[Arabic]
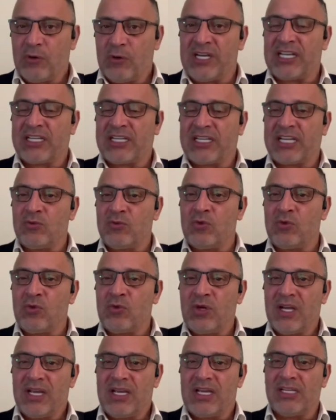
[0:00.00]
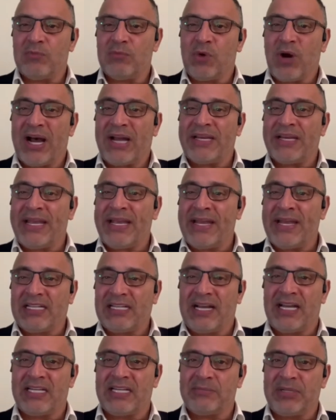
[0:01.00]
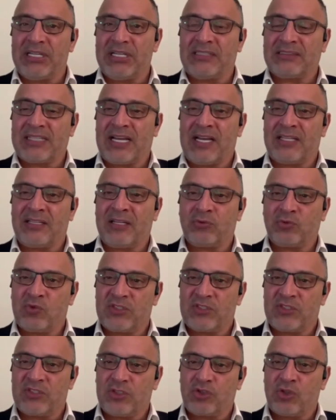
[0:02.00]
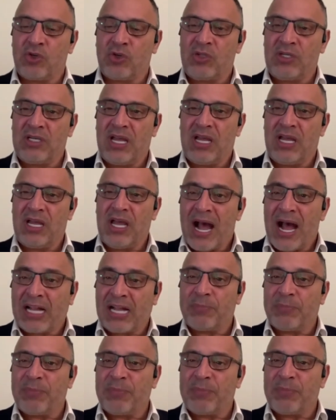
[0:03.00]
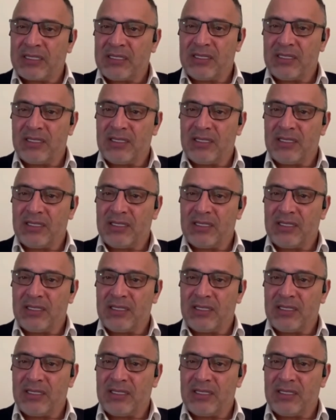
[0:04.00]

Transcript: ولكنه المعاناه اللي يعاني منها الاتحاد العام التونسي للشغل اكبر